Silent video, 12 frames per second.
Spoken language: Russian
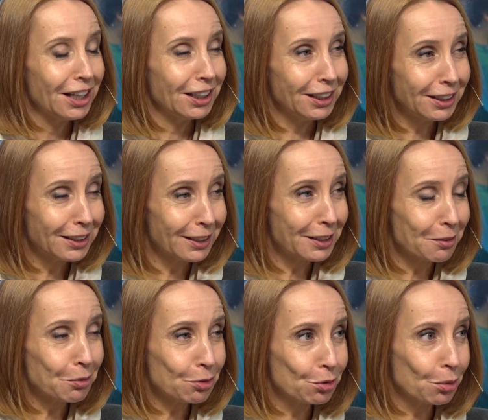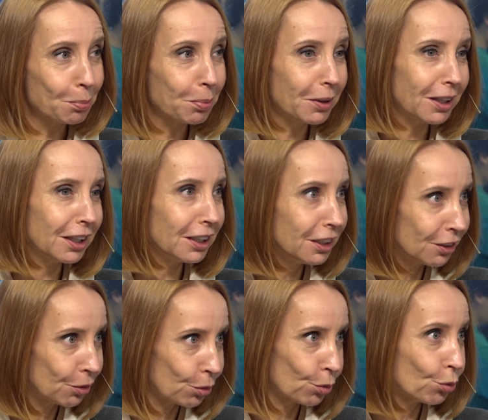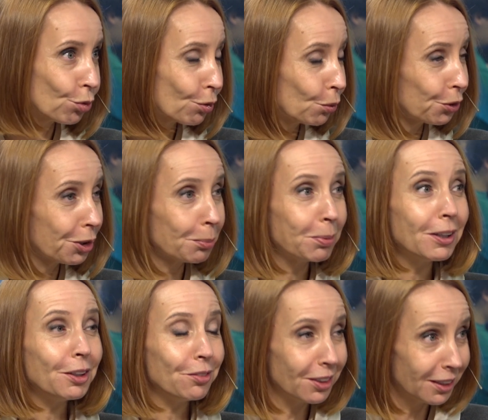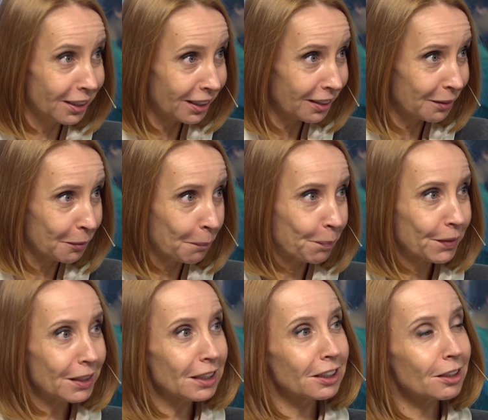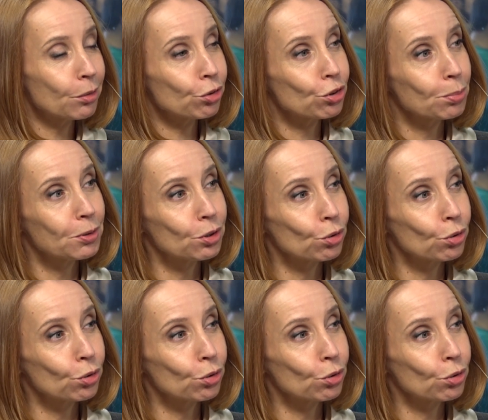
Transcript: И для того, чтобы их услуги были видны, и для того, чтобы эти